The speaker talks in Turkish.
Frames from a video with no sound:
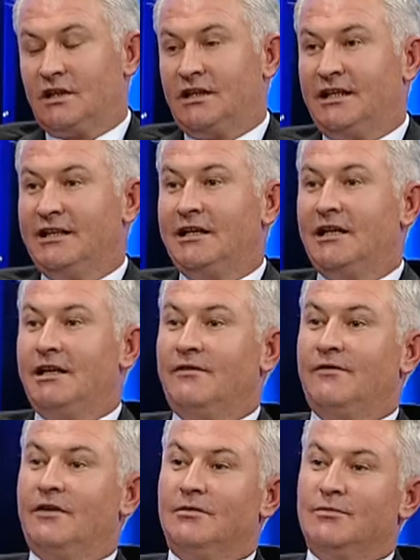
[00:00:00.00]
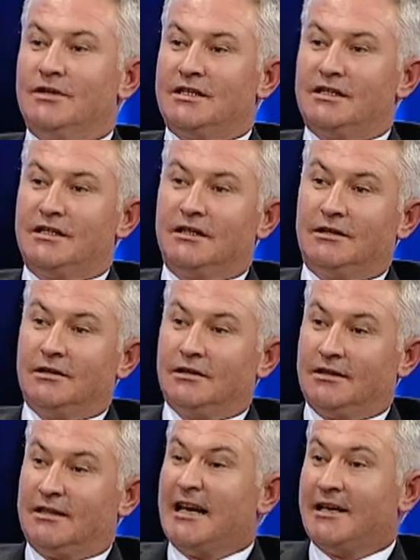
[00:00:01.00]
Kiril alfabesini
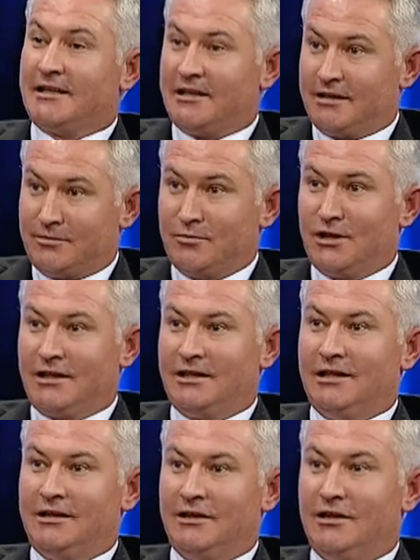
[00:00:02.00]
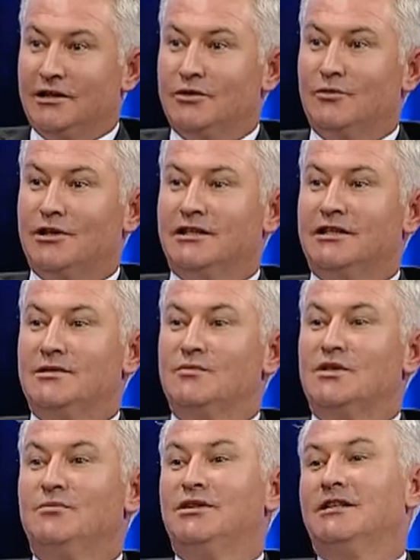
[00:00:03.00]
terk etmekle ana
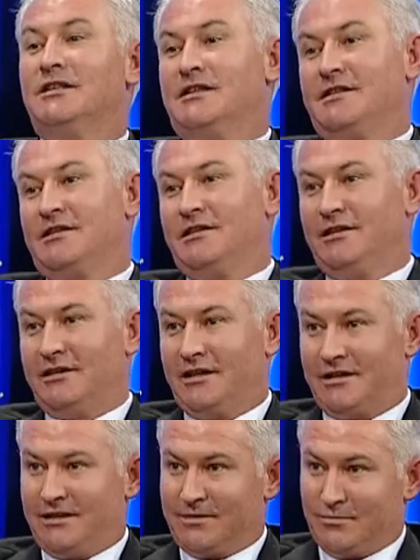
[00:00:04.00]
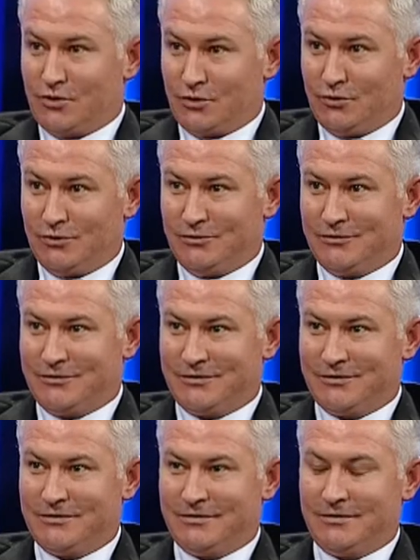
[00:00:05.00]
vatanımızı bir kez daha terk etmiş oluruz. Hı
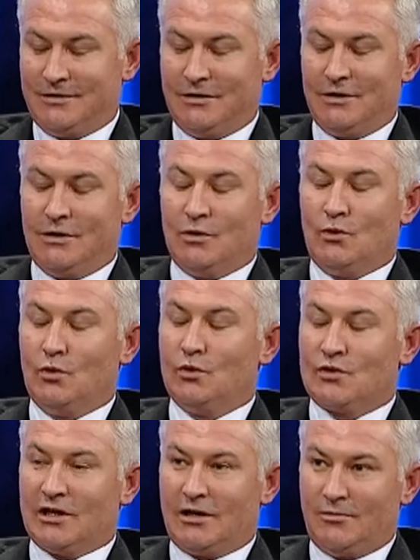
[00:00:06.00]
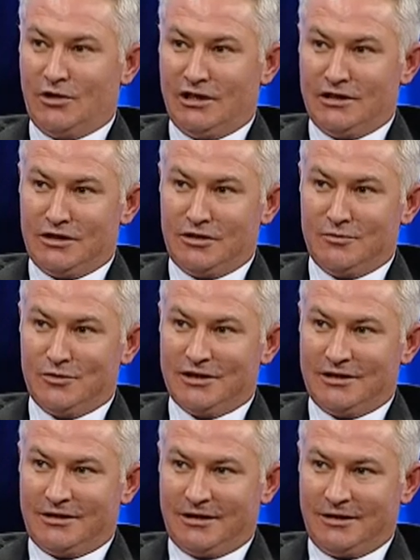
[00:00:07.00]
hı. Ulusal
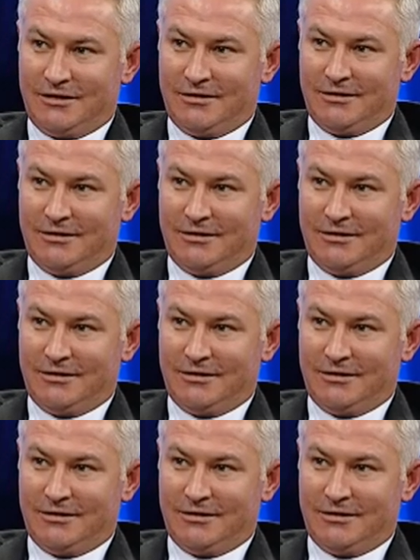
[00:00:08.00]
bilincimiz yiter,